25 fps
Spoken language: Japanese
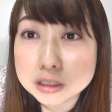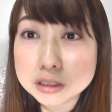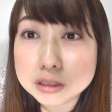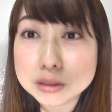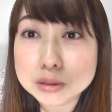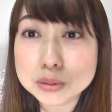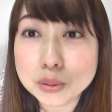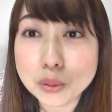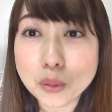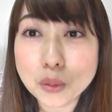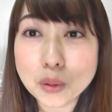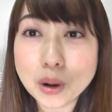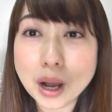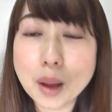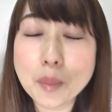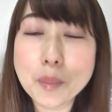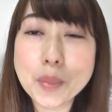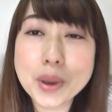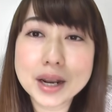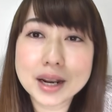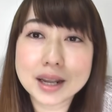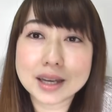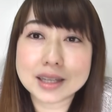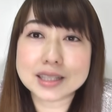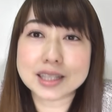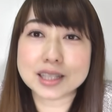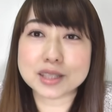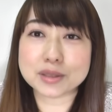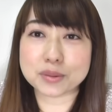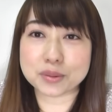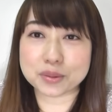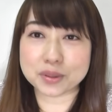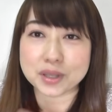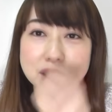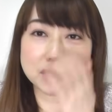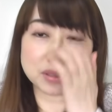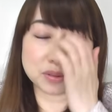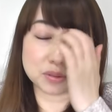そうカメラだ
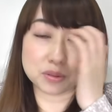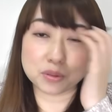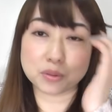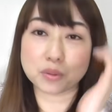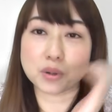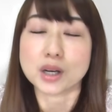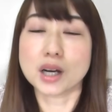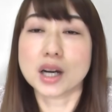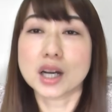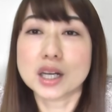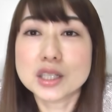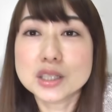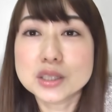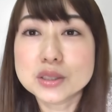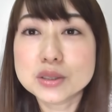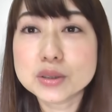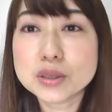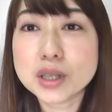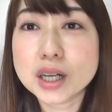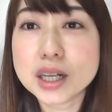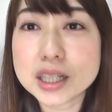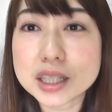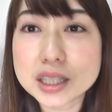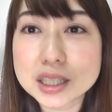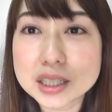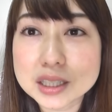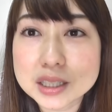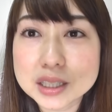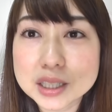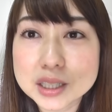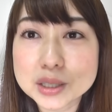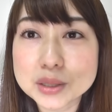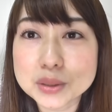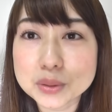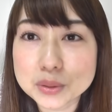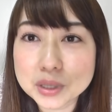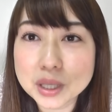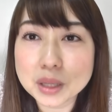とねちょっと分かりづらい
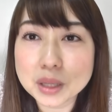ですよ